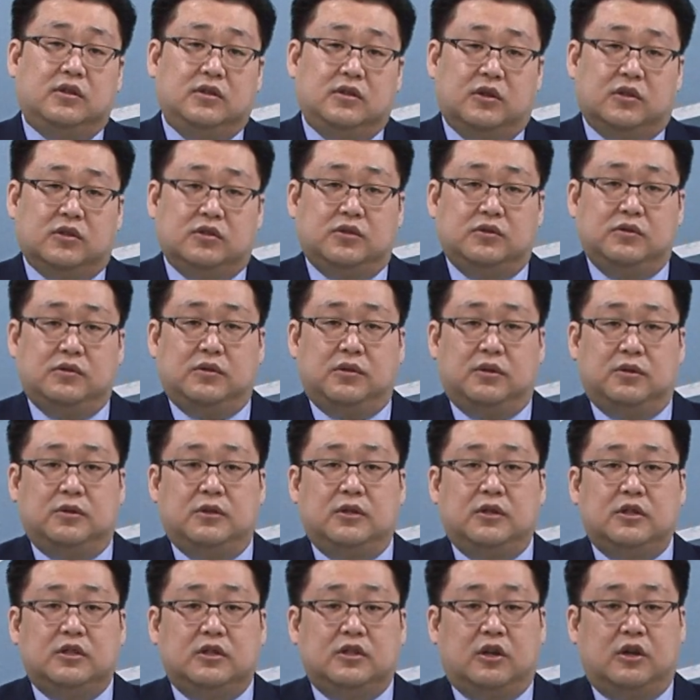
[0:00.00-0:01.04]
너
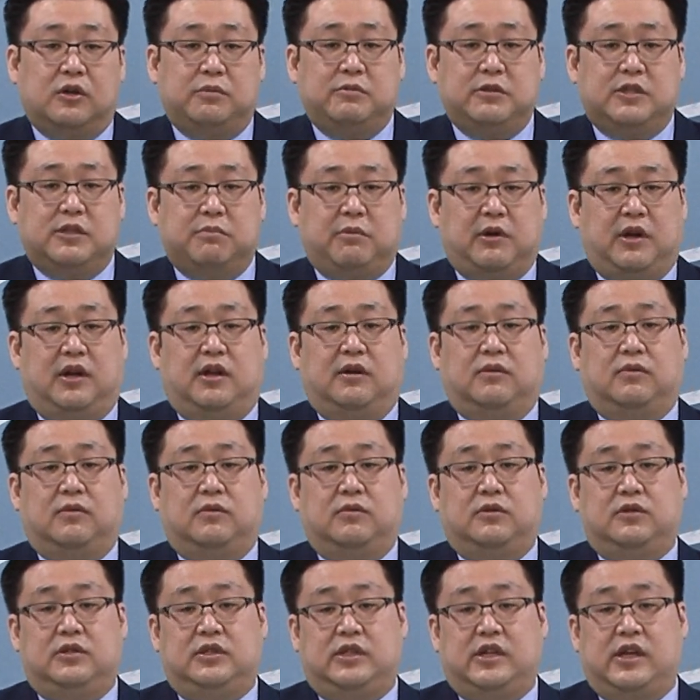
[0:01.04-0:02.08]
스스로를 더럽히지
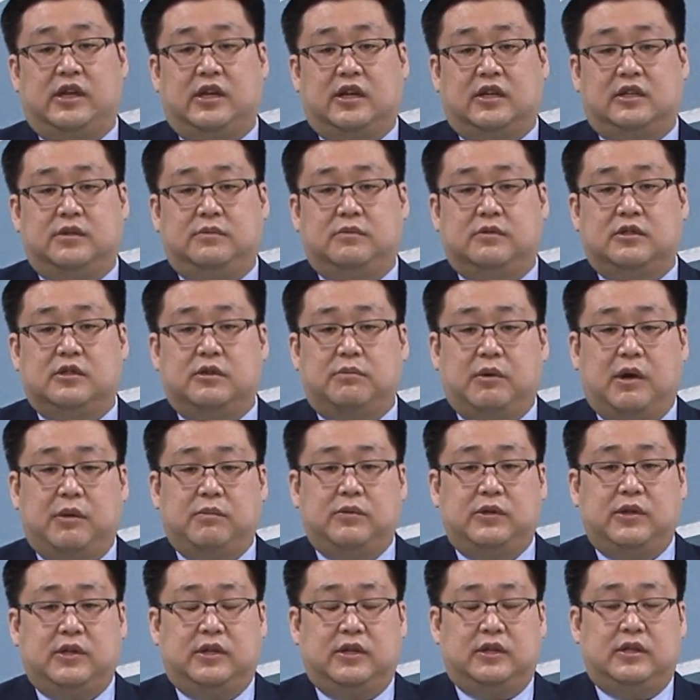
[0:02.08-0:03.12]
말라고 이야기하시면서
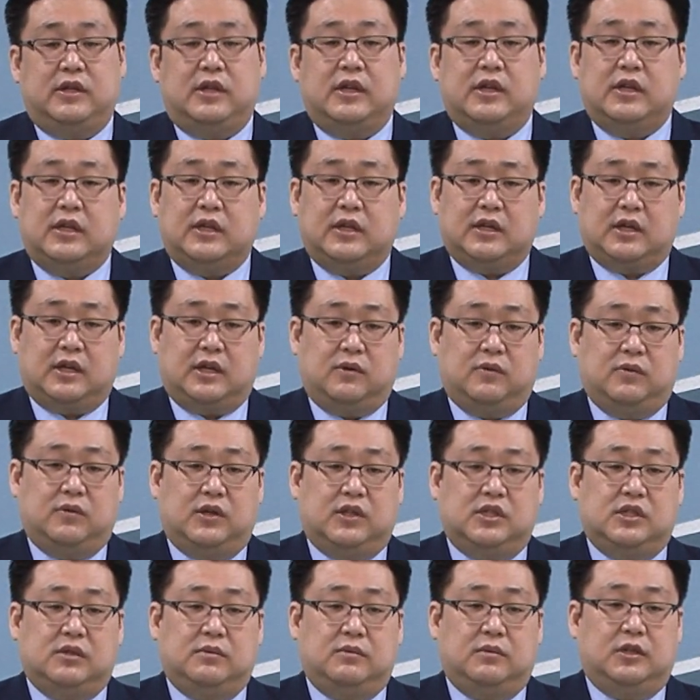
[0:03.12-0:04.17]
마무리를 하고
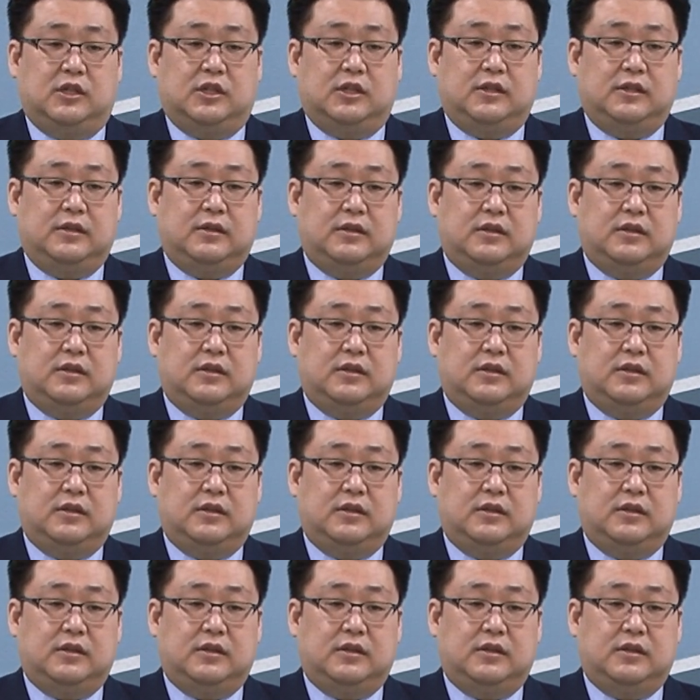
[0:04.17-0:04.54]
계십니다.